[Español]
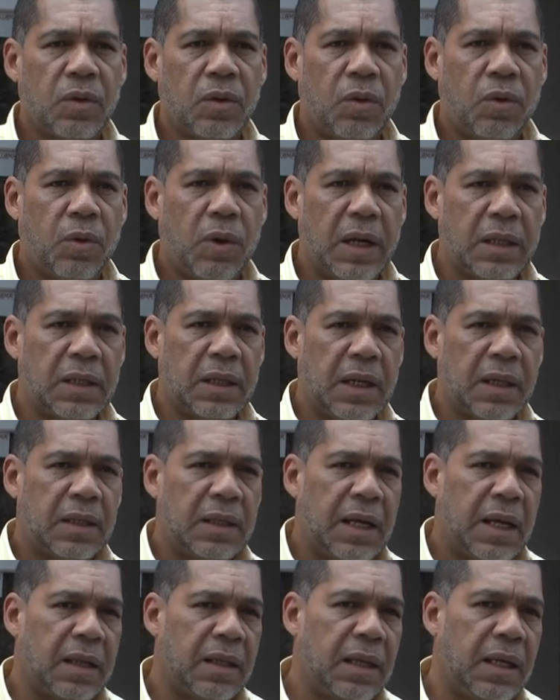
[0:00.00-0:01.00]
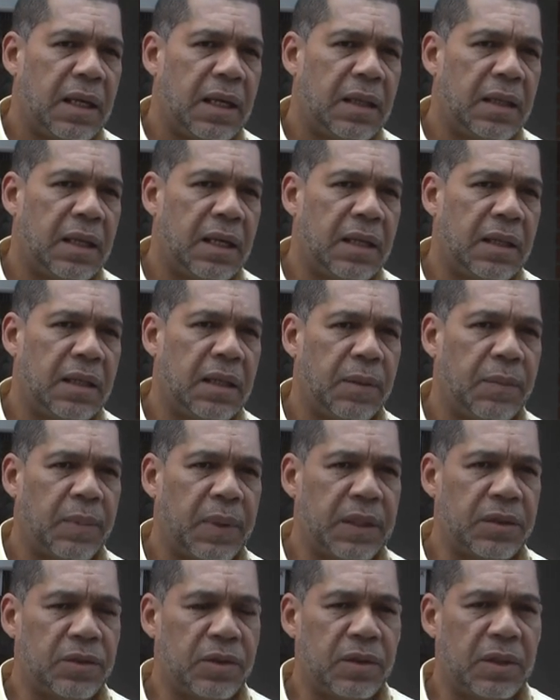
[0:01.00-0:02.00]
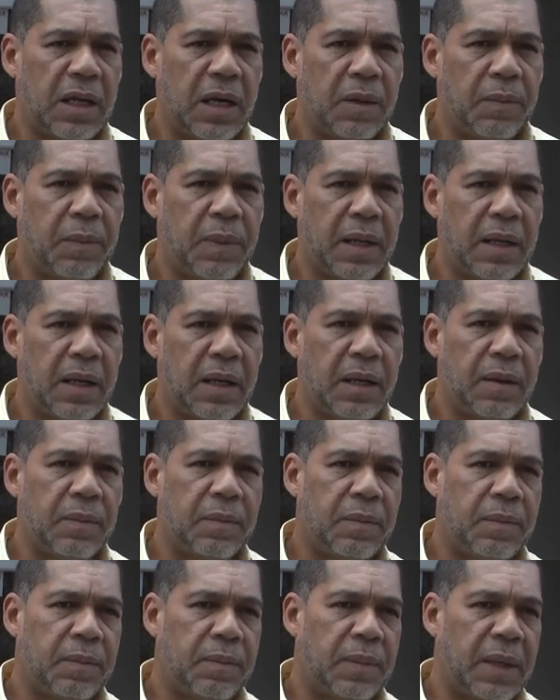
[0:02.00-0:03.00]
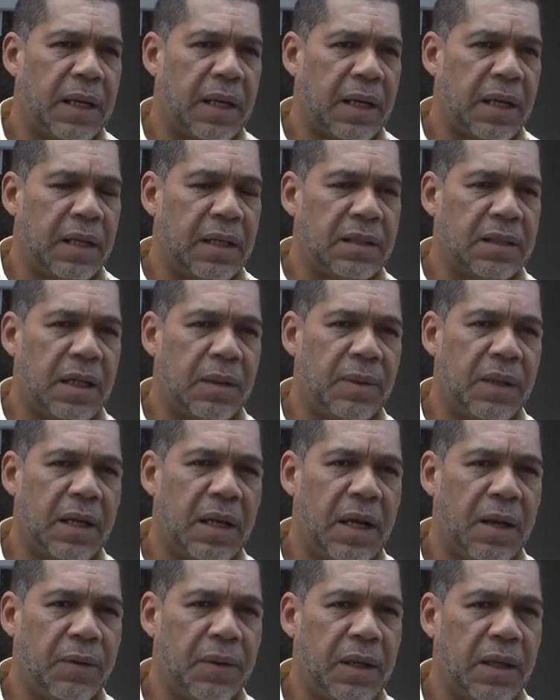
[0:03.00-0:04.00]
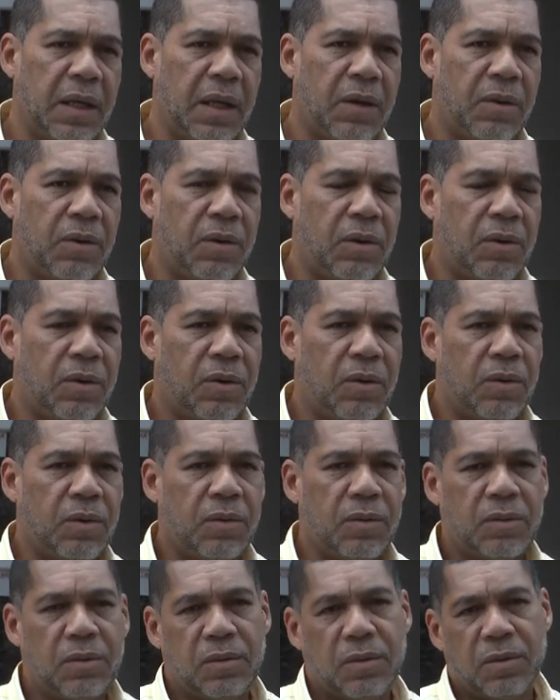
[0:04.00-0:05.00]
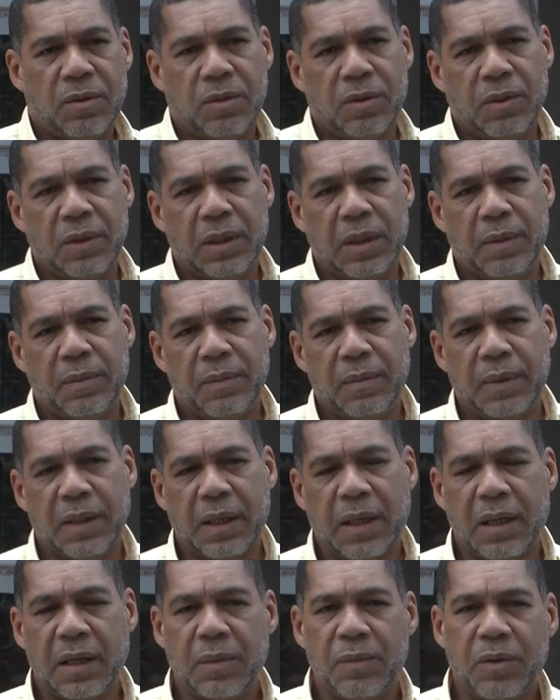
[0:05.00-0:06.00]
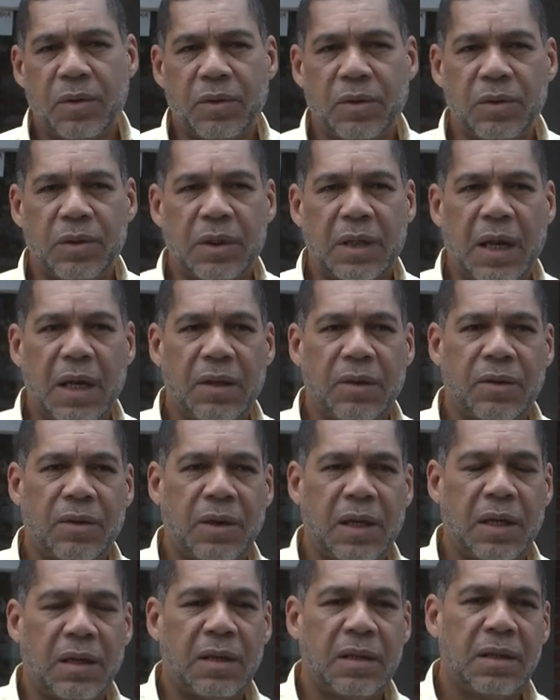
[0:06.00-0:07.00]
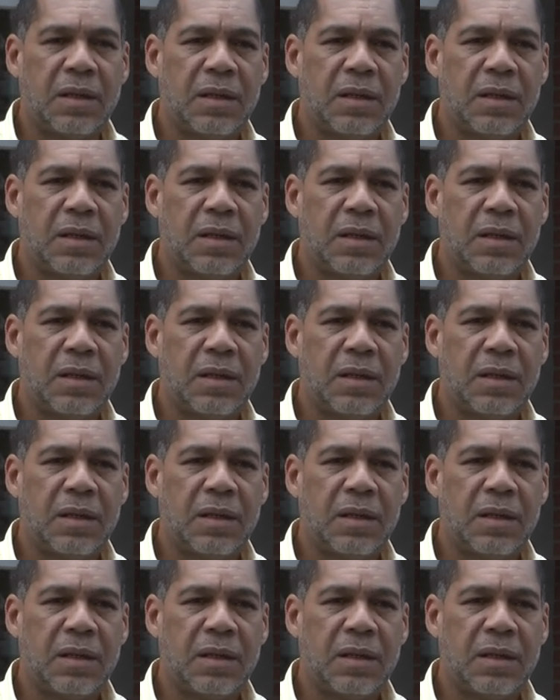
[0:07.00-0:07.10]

o a tratar de, presionar para, para, que le salven la vida o, en el mecanismo contrario a,